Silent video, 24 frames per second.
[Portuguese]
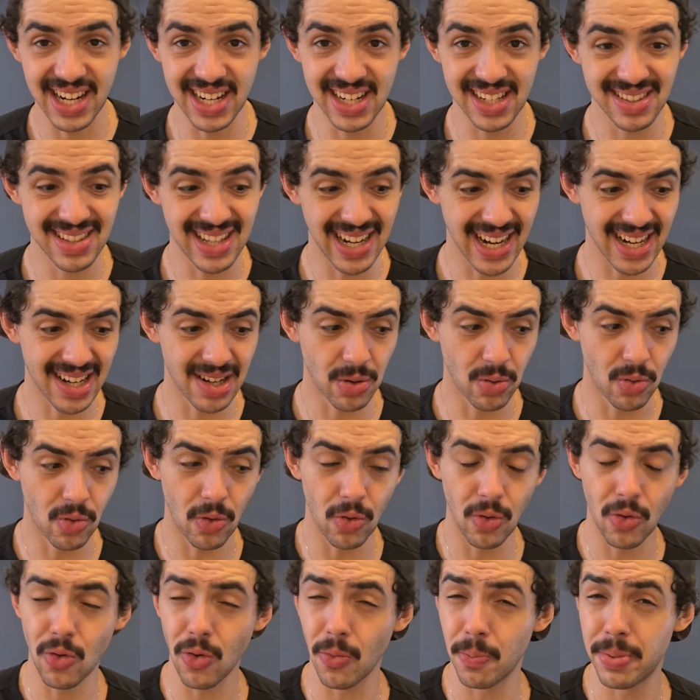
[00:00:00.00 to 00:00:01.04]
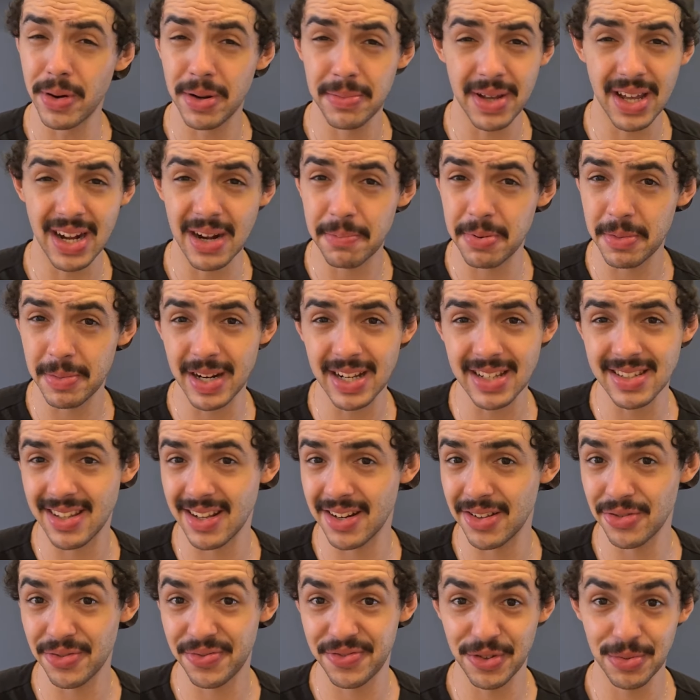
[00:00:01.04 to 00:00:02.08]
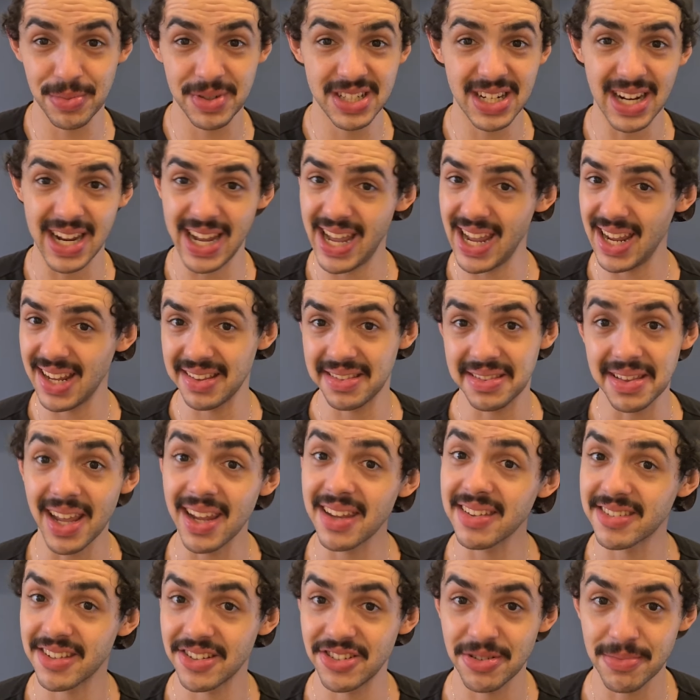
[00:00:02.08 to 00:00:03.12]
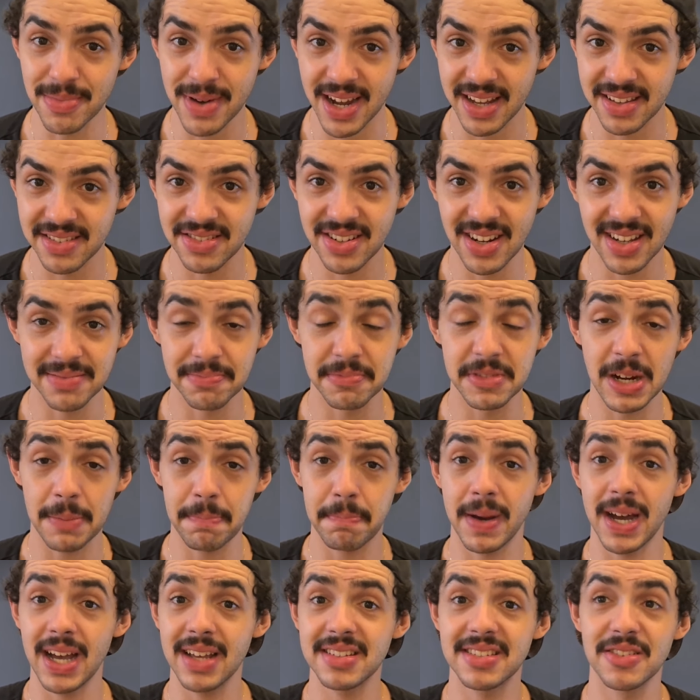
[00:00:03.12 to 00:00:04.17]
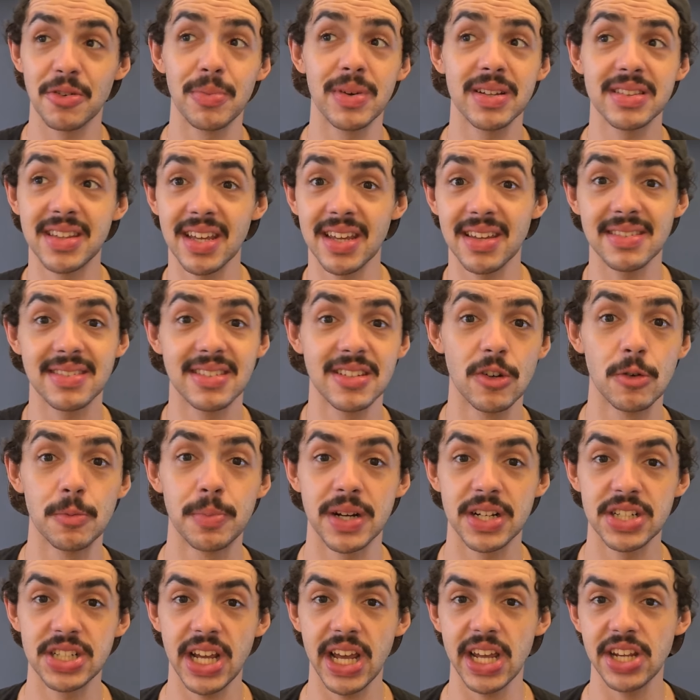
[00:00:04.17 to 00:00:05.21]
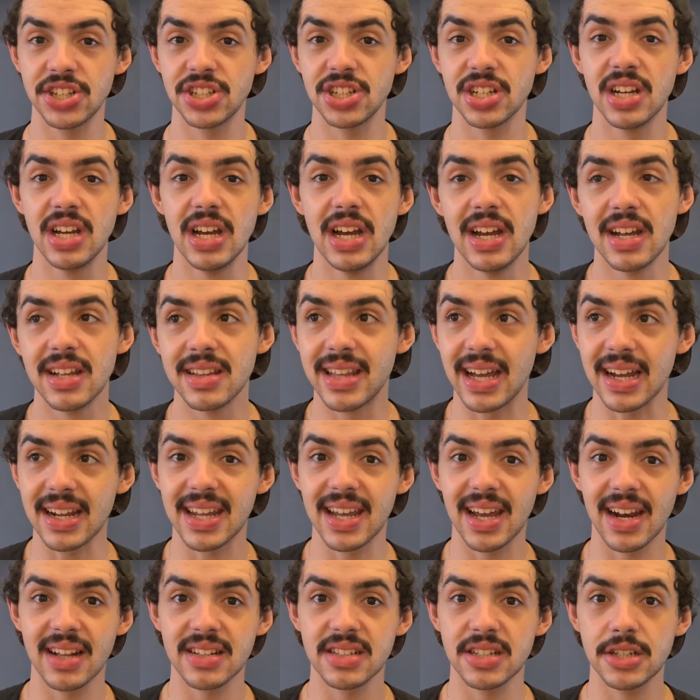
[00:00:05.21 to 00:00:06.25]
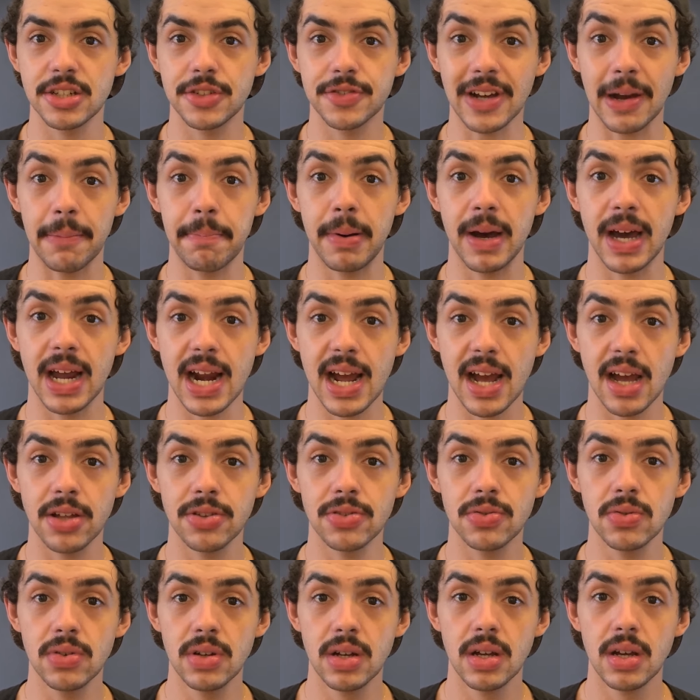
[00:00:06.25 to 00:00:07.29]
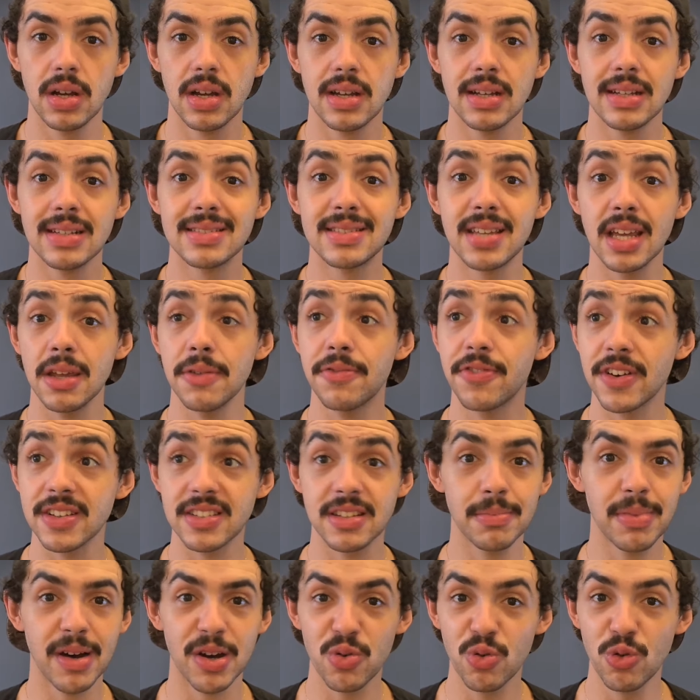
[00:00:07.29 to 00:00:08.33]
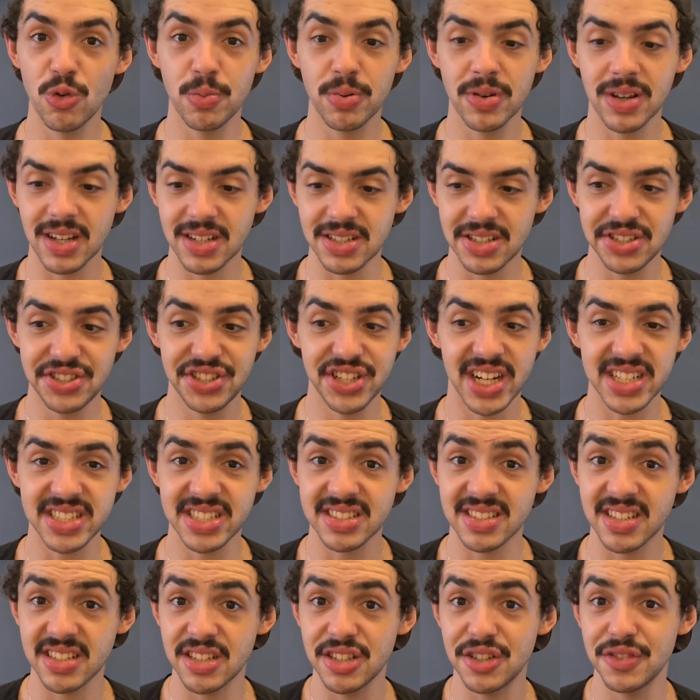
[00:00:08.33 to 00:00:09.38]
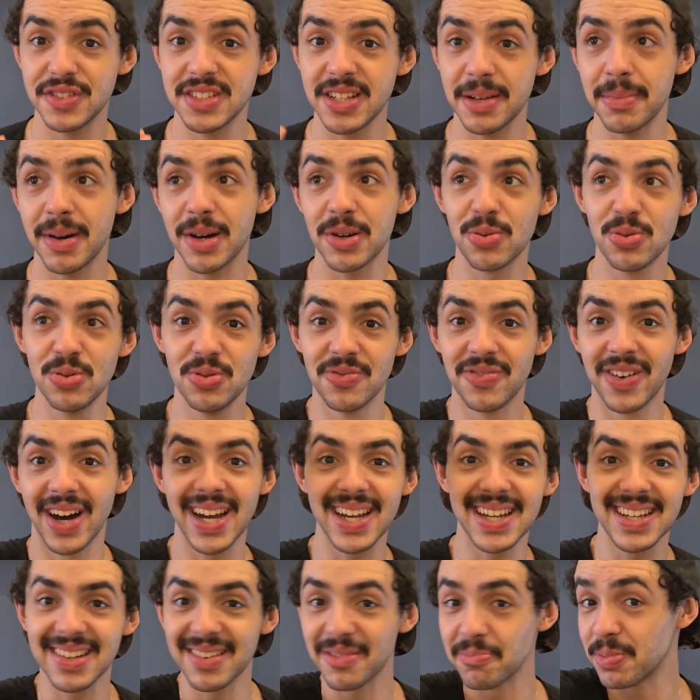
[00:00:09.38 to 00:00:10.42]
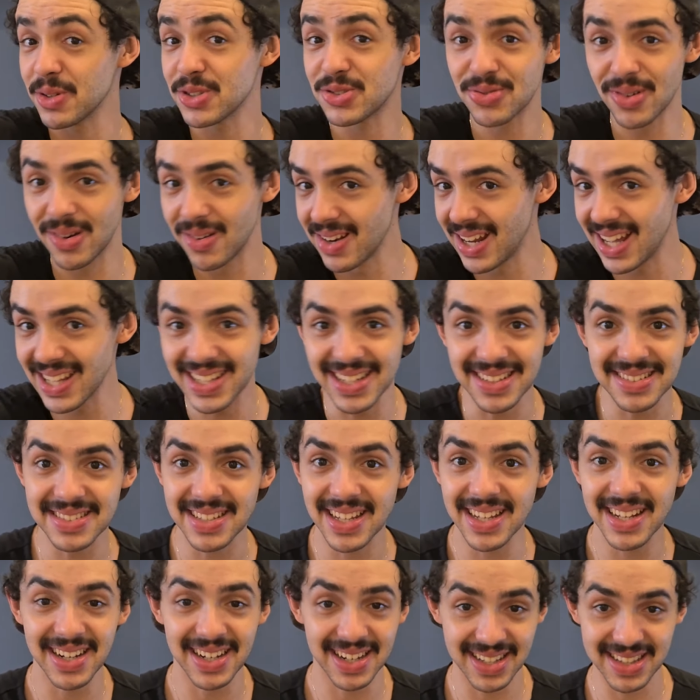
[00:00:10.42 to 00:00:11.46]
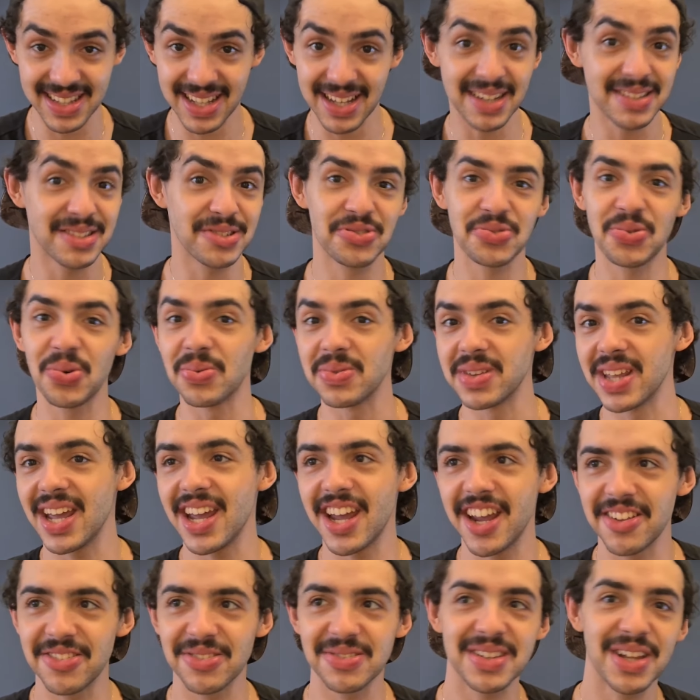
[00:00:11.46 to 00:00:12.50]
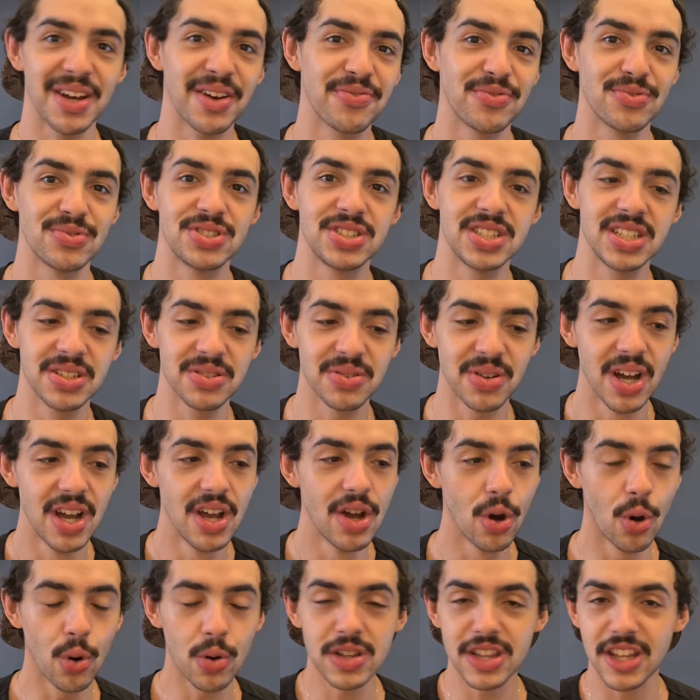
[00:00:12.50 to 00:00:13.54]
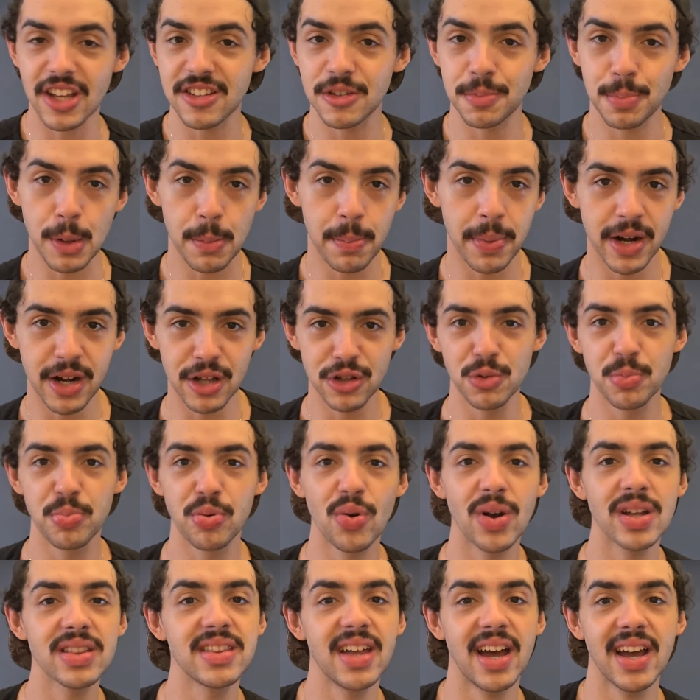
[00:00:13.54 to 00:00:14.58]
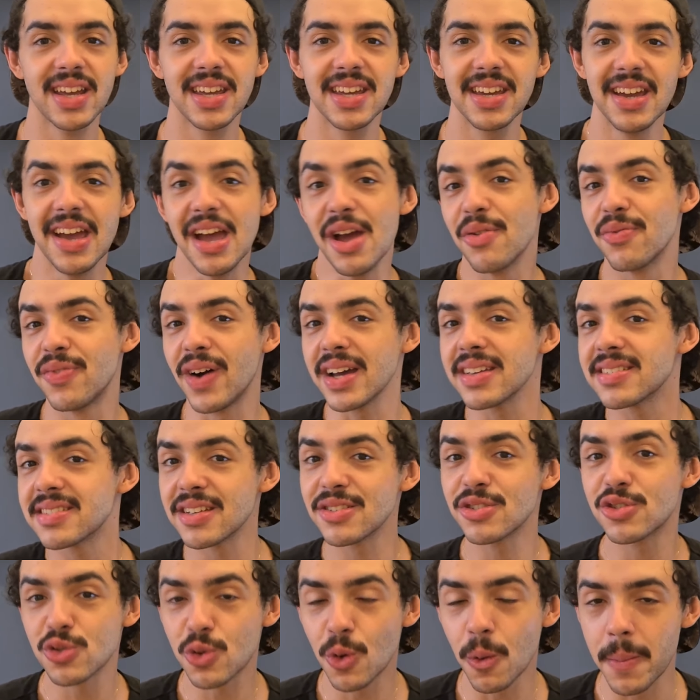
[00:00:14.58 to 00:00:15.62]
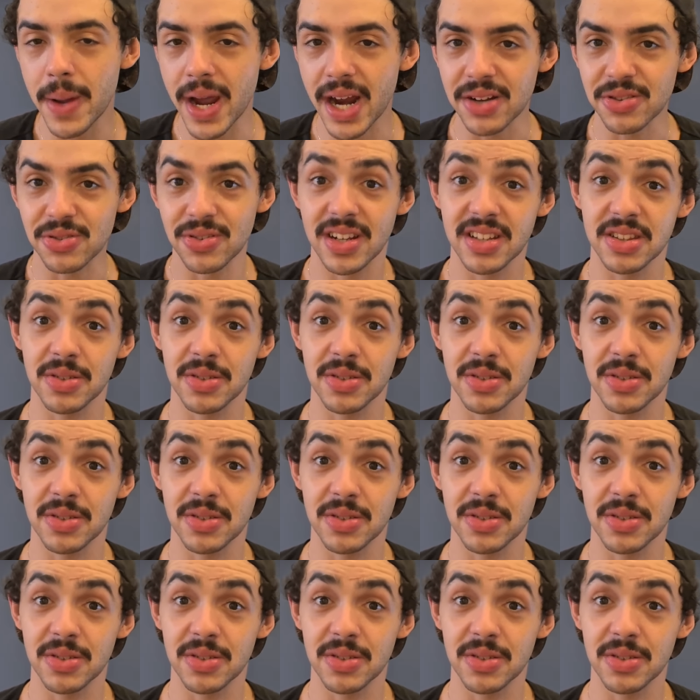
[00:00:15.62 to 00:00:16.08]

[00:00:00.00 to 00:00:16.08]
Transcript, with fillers: Ele entrega o, o, o primeiro, a primeira cena do filme já é intensa demais, já, já passa uma tensão pra gente, daquela da gente ficar parado, sem fazer barulho, porque a gente acha que se a gente fizer barulho, vai o pessoal lá da cena que tá se escondendo, que tá fugindo, ou que tá se preparando pro ataque, vai ser descoberto, né?